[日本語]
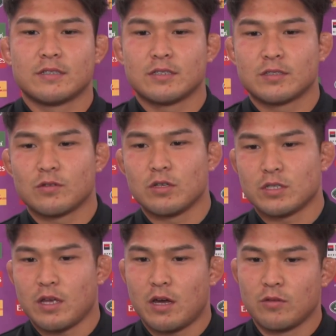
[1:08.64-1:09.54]
そうで
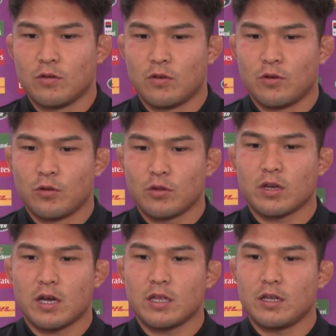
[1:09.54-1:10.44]
すねあの本当
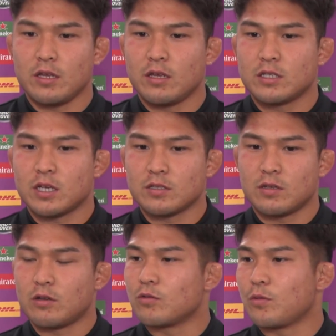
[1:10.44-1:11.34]
にかなり
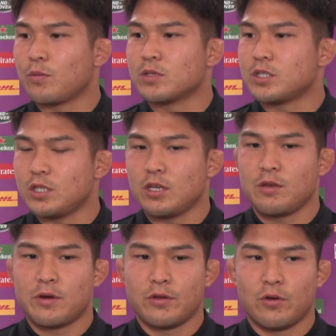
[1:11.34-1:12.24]
チャンスあると思いますし
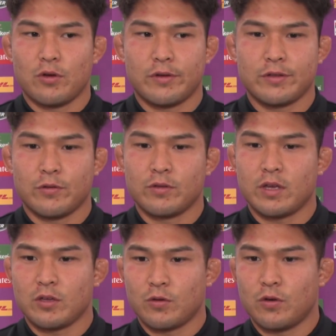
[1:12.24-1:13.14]
今の日本
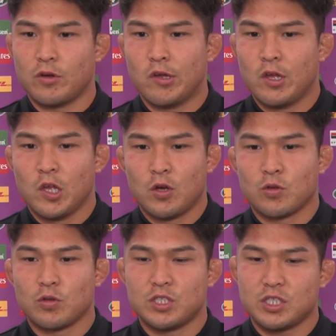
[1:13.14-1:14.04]
代表
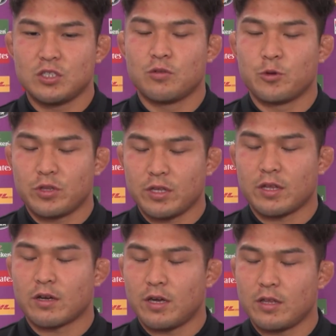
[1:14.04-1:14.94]
本当に自信を持って
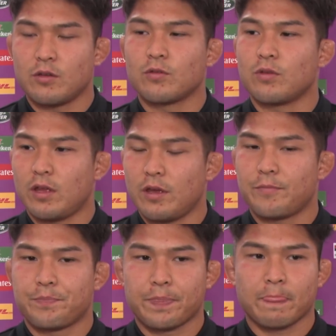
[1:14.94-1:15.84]
戦えているので
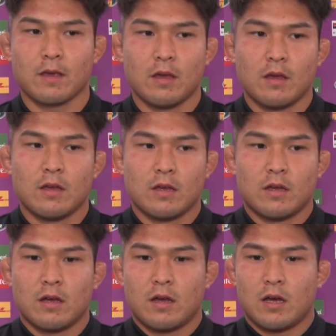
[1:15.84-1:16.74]

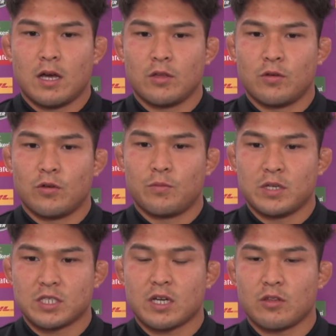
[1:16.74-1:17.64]
あの、
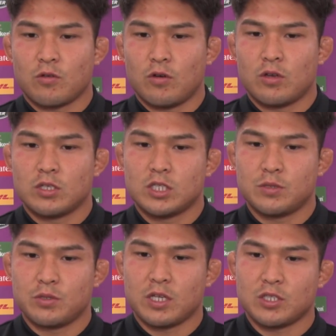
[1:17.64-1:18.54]
まあ、しっかりと
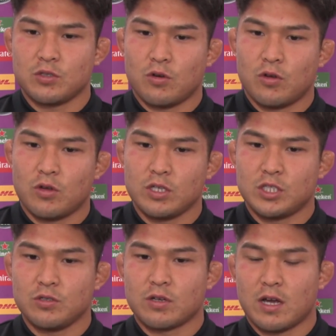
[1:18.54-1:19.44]
自分たちの1
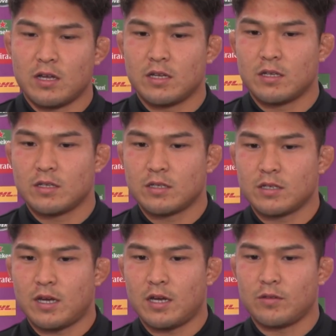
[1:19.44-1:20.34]
週間
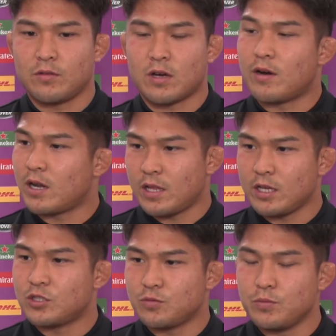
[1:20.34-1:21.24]
あの変わらな
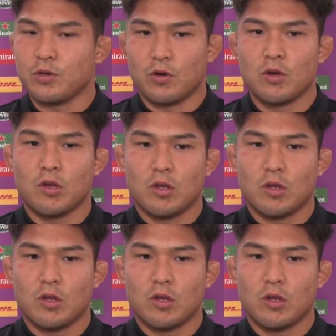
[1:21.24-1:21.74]
い準備を